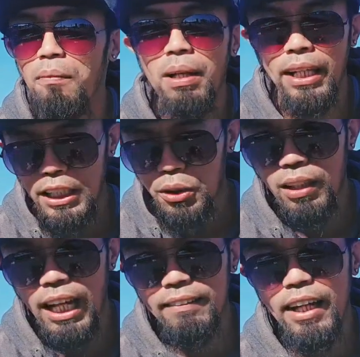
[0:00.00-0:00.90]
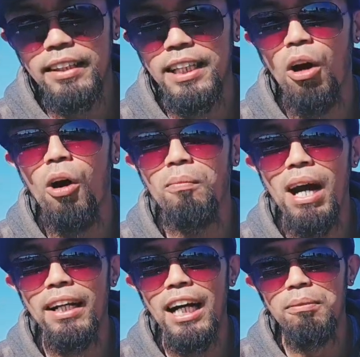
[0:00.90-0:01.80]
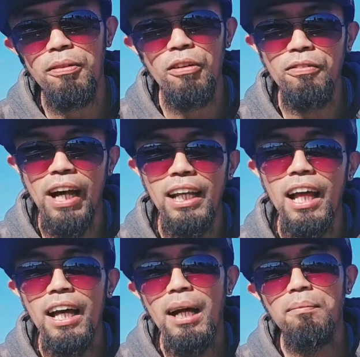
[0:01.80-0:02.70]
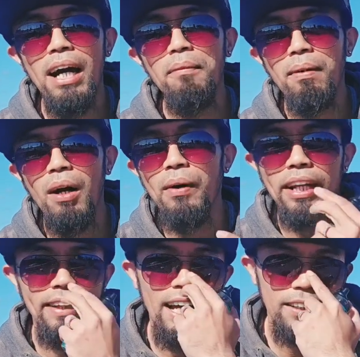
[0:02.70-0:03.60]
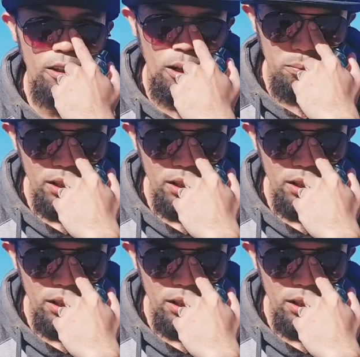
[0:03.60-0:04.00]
application letter sa omar at profile manpower.com.